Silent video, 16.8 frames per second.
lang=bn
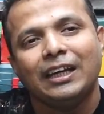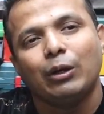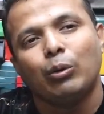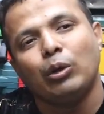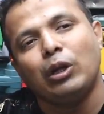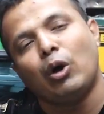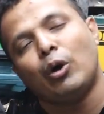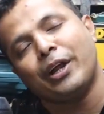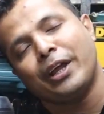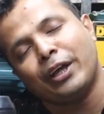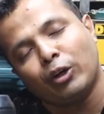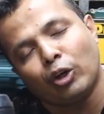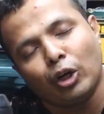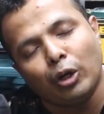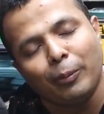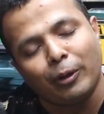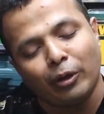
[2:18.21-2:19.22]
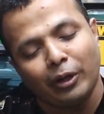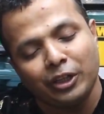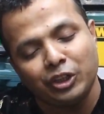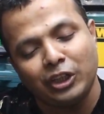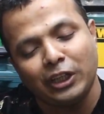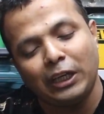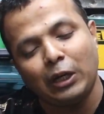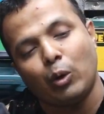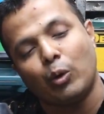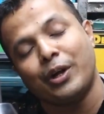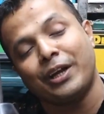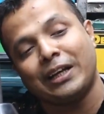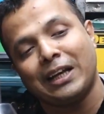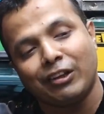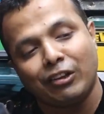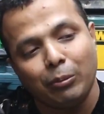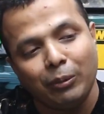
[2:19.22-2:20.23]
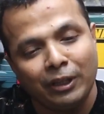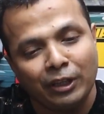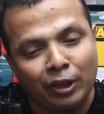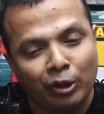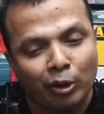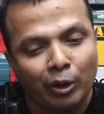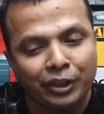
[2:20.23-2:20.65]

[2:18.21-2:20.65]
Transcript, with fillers: এগুলো অনেক রকমের রয়েছে অনেক ক্লাসিফিকেশন